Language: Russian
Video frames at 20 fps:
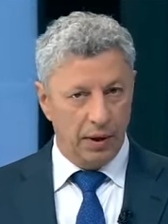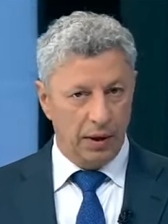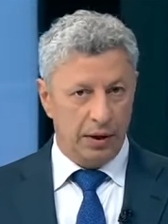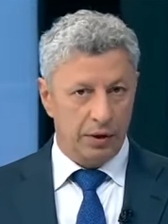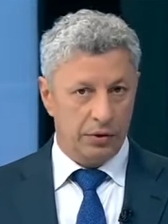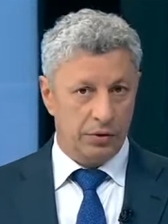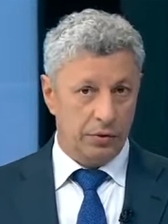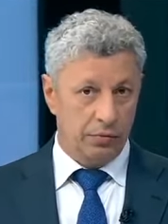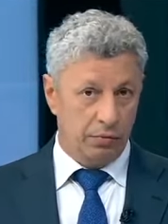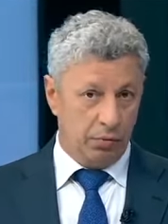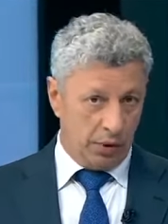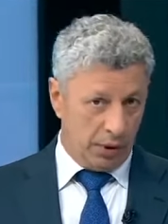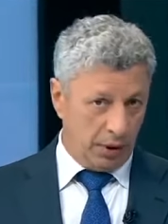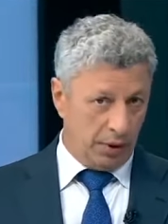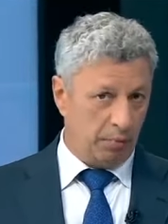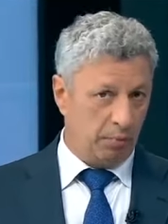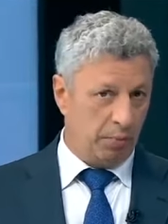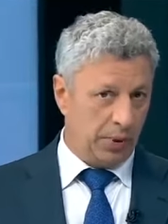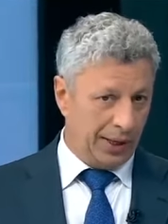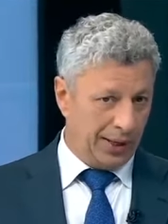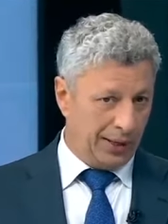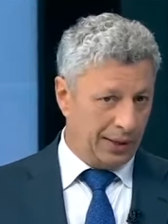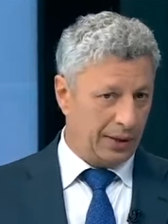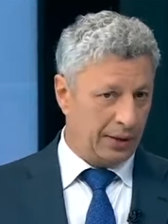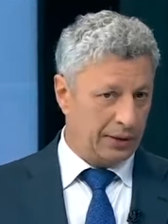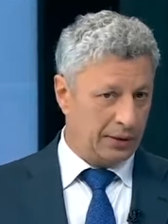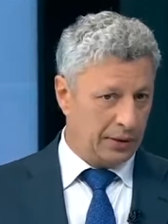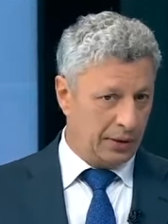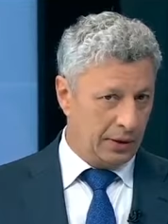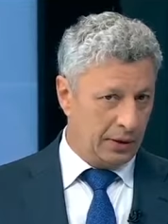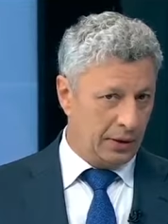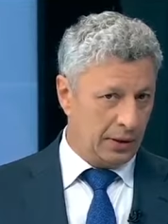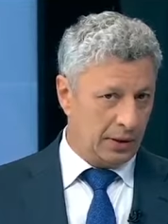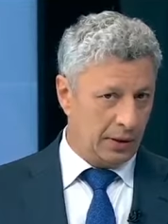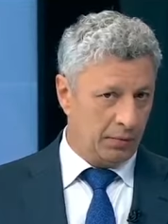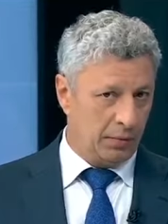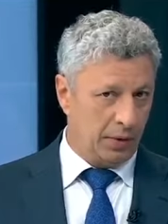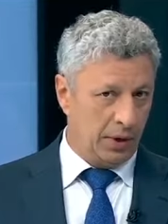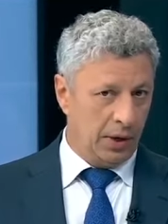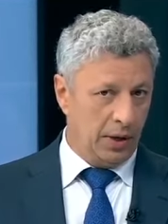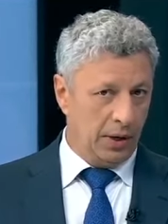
И сегодня, по их оценкам,